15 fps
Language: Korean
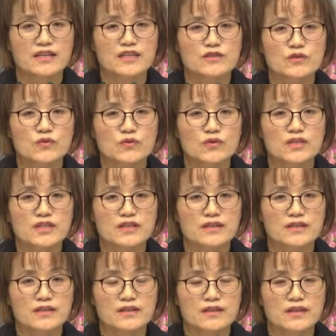그래서
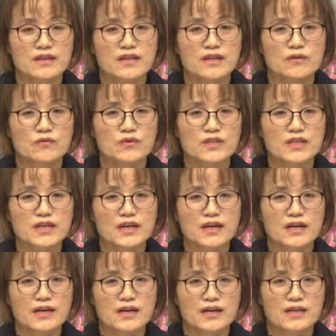우리는
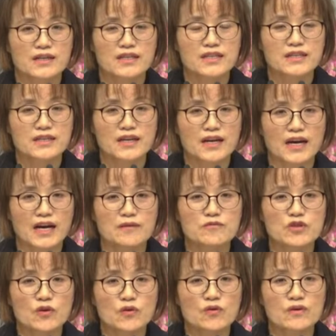우리가 이렇게
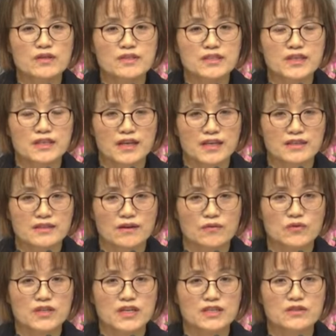암이 온 것에 대해서
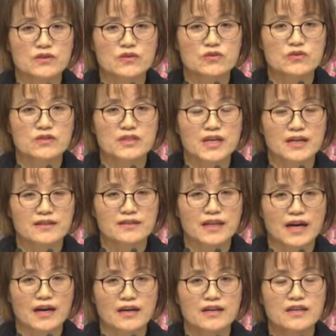우리가 저주를
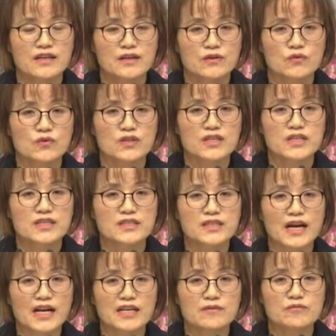하거나 우리의
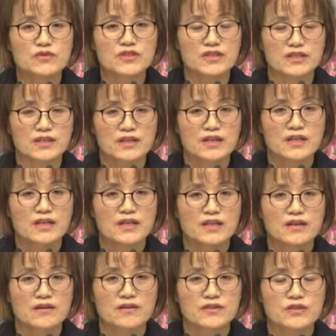삶을
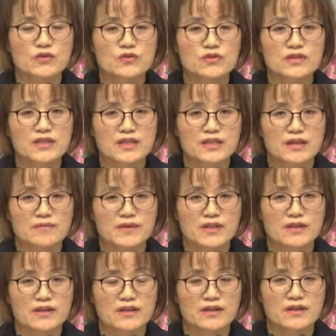저주를
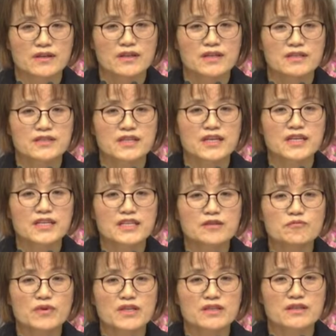한다면은 제일
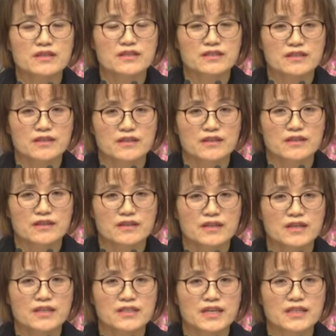기뻐하는 것은
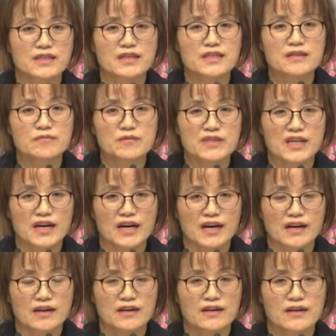
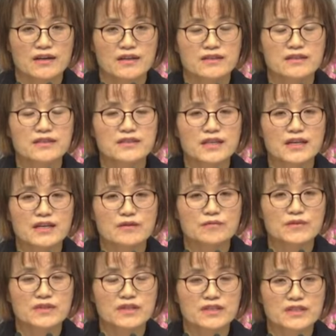사탄입니다. 그
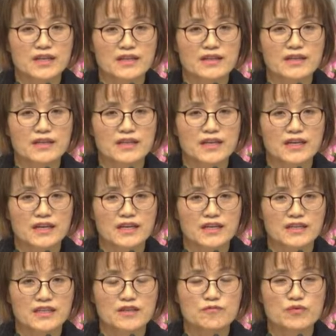사람들이
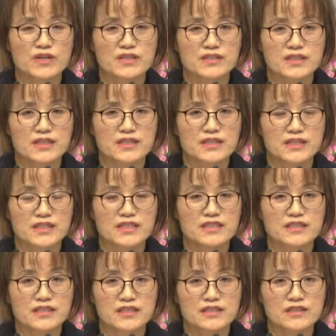사탄이 기뻐하는 자리에
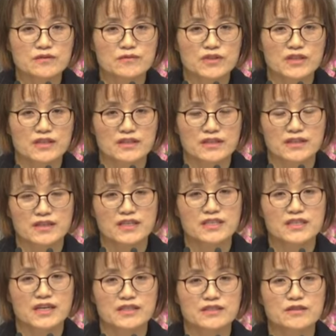있으면
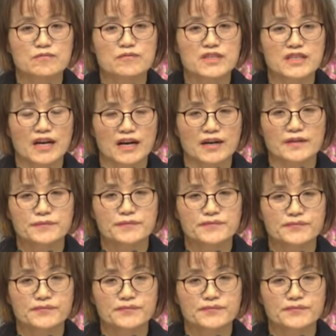되지 않습니다.